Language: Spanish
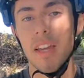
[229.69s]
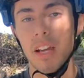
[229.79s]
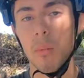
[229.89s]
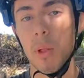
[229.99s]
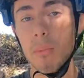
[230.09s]

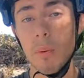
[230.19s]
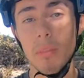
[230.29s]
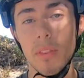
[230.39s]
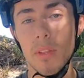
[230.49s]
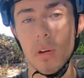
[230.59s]
es como dar
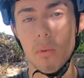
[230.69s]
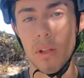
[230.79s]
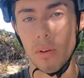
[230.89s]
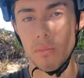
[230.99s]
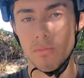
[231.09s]
por perdido el
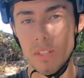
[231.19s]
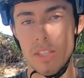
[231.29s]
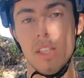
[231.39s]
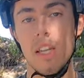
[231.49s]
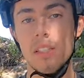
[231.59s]
cuadro.
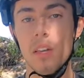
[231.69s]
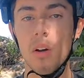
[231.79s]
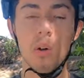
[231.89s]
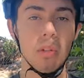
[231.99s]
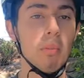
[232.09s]
Así que ese es
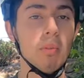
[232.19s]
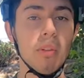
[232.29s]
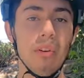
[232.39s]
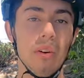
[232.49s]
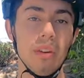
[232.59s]
otro
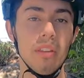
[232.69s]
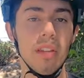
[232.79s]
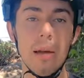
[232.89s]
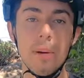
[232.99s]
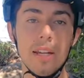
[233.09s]
punto a favor
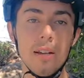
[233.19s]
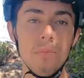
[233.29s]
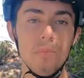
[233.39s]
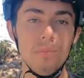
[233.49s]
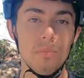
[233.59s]
de la marca.
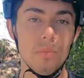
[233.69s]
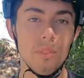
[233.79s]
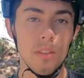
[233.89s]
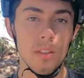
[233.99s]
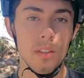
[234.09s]

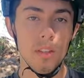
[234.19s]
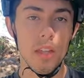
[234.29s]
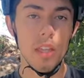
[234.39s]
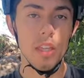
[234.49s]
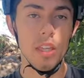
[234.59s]

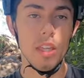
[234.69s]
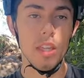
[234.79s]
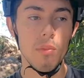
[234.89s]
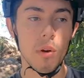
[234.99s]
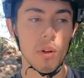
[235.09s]

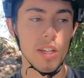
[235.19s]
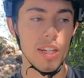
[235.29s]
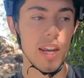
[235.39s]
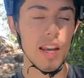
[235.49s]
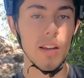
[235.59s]
Y bueno, en
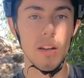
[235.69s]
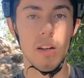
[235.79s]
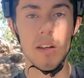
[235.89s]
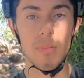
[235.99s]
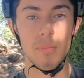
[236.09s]

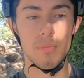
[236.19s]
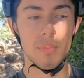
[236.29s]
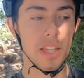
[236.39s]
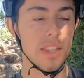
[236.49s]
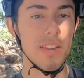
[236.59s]
general
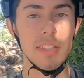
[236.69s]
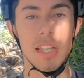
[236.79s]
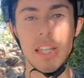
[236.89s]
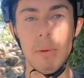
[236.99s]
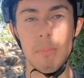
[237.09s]
de esta
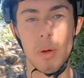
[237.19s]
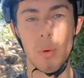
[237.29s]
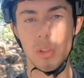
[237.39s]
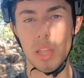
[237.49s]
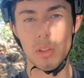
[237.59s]
bicicleta me
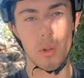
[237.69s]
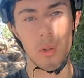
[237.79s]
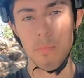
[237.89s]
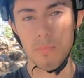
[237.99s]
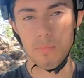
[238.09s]
gusta
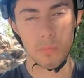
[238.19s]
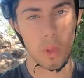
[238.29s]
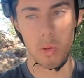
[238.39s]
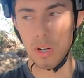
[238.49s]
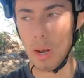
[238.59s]
todo,
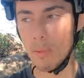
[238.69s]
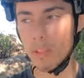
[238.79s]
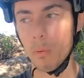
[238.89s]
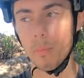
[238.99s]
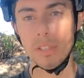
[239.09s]
todo.
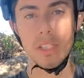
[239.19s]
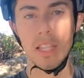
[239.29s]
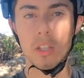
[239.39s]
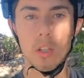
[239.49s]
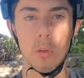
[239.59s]
Realmente es un misil
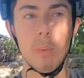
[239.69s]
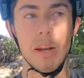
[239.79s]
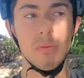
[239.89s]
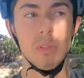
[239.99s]
tanto como para